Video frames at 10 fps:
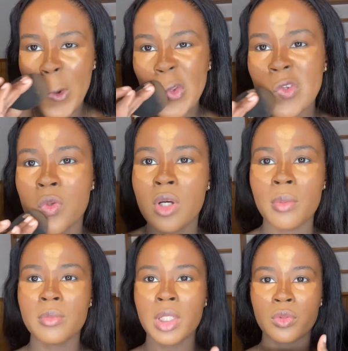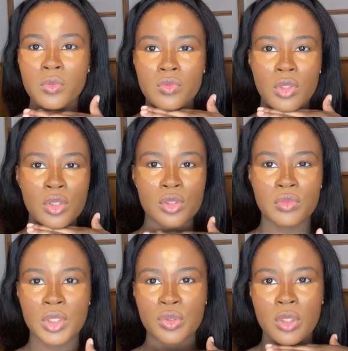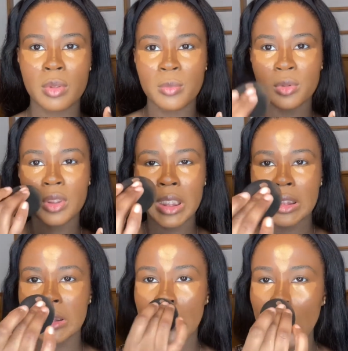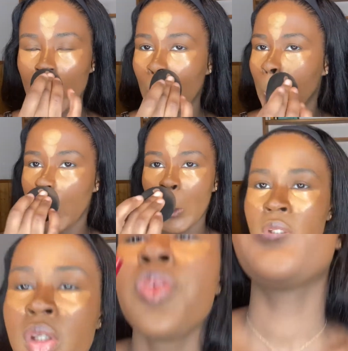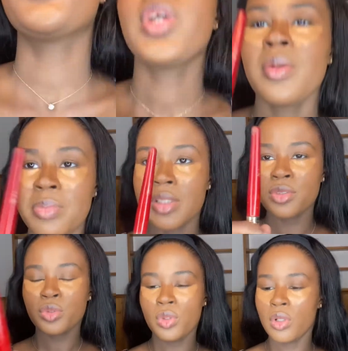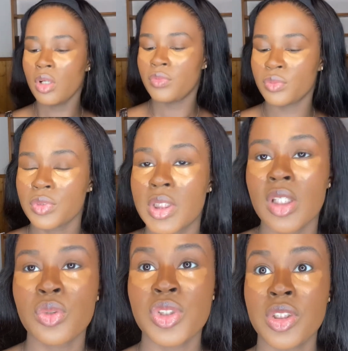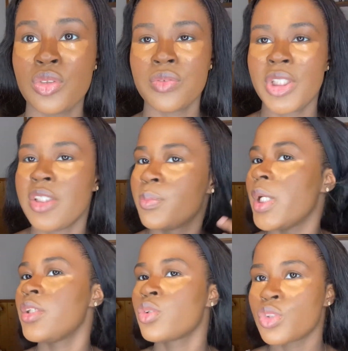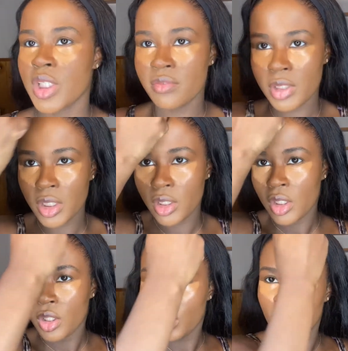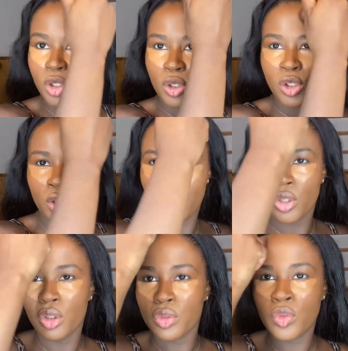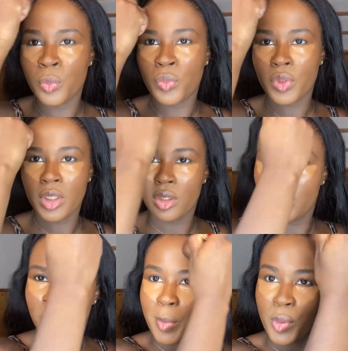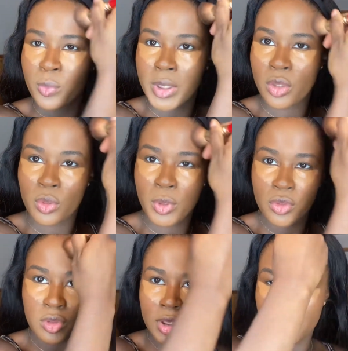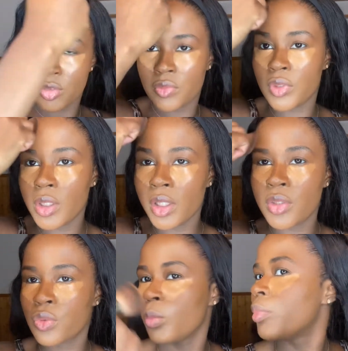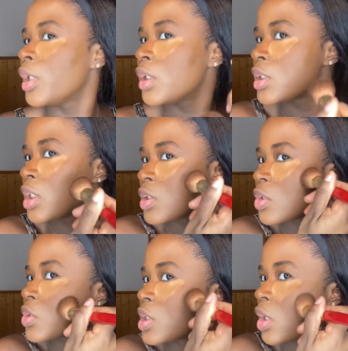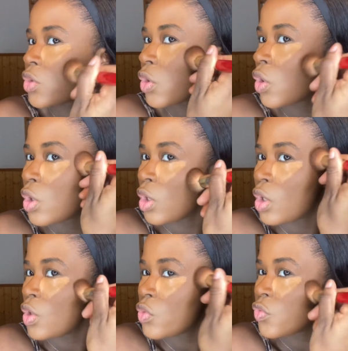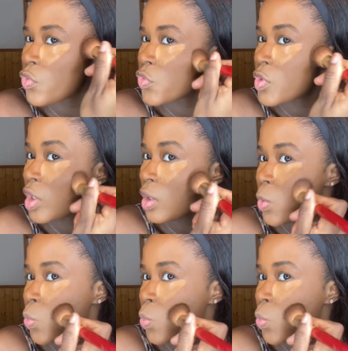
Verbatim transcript: Ils ont quand même de la couvrance, je vois que je suis quand même plus claire ici. Je vais prendre un pinceau euh, fond de teint de chez Juvia's Place que j'avais euh, depuis euh, ma première commande. Et je vais venir estomper ce qui est censé être foncé